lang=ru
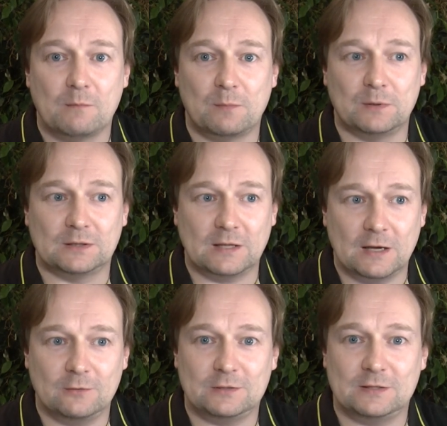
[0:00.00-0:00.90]

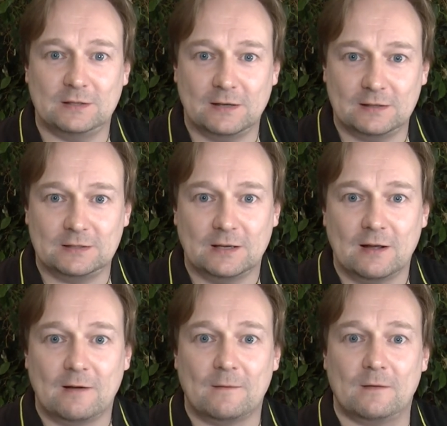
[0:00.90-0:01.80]
попытаюсь снять
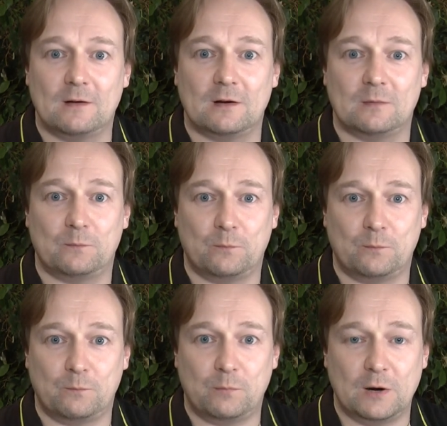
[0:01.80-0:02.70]
э,
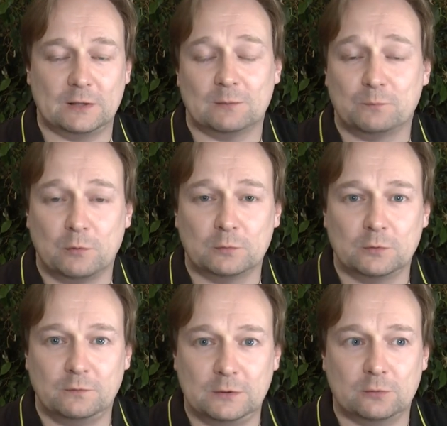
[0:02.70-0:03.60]
по этому
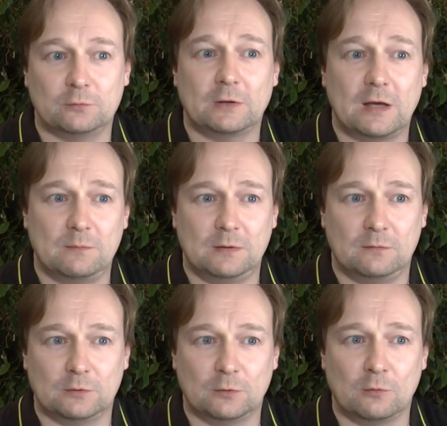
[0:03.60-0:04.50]
поводу видео. Ну, я
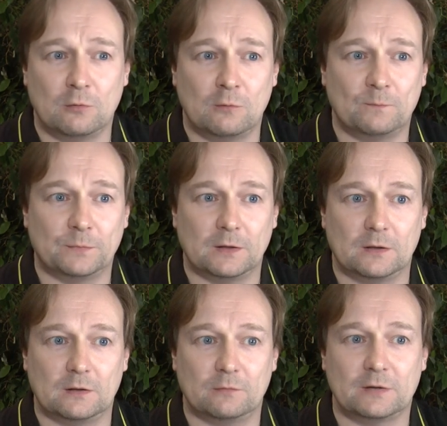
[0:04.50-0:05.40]
имею в виду
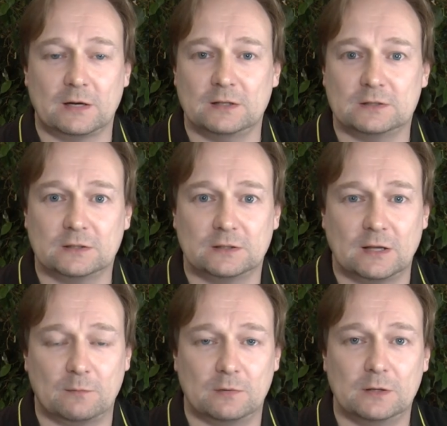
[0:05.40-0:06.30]
э, в границах
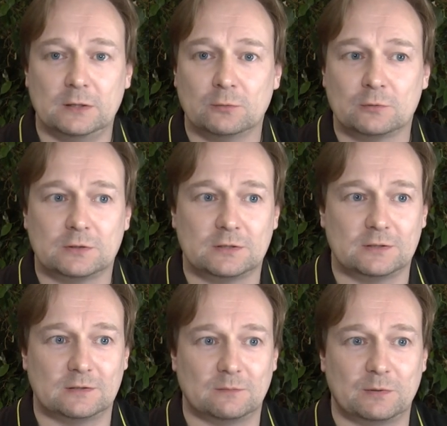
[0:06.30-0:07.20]
там
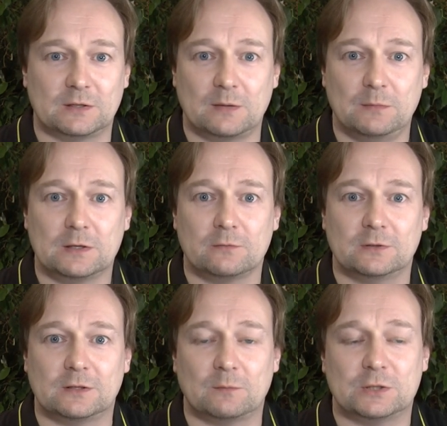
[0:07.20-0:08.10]
Linux,
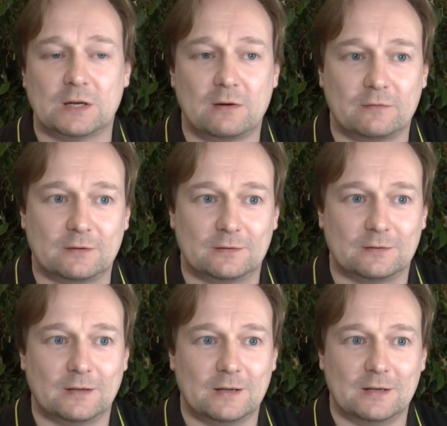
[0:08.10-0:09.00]
программирование, там Java
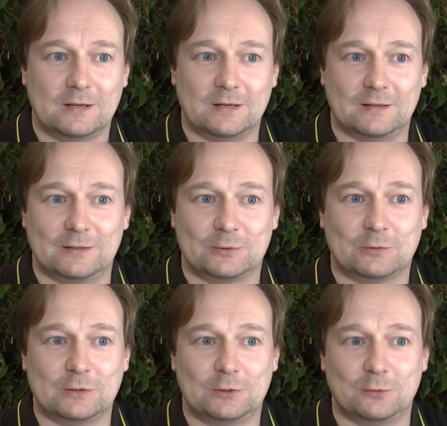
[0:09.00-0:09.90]
э, и
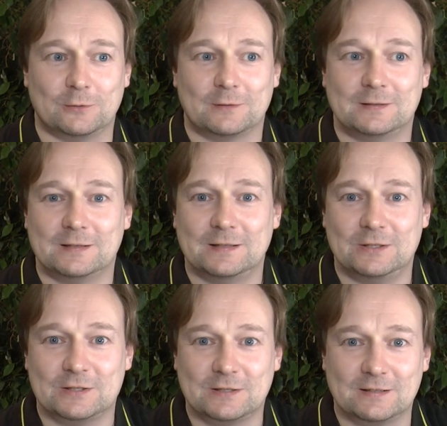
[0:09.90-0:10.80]
что-то еще
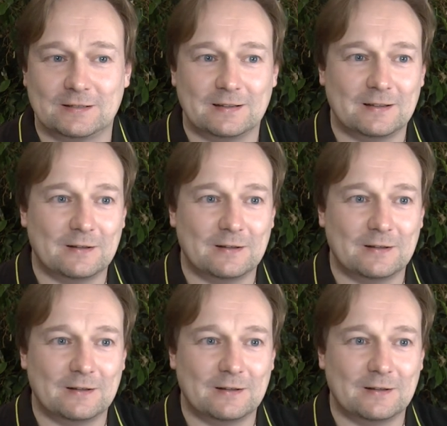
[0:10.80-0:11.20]
техническое.